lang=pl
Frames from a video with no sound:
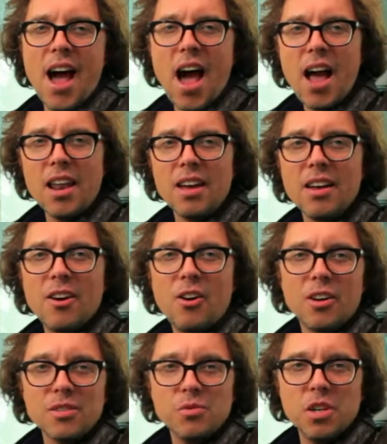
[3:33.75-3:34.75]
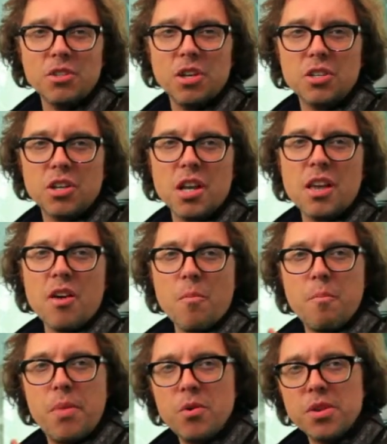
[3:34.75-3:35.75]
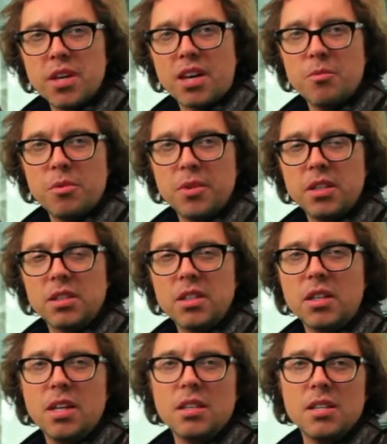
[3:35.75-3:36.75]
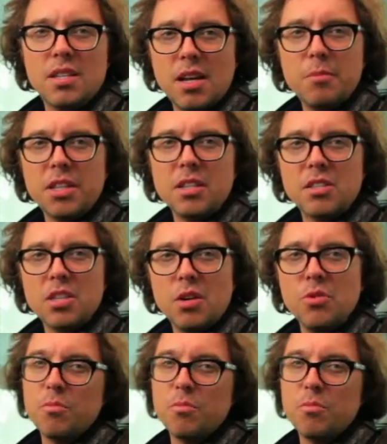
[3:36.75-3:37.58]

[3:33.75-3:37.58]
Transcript: Ale okazuje się, że były takie momenty, kiedy srebrne strzały,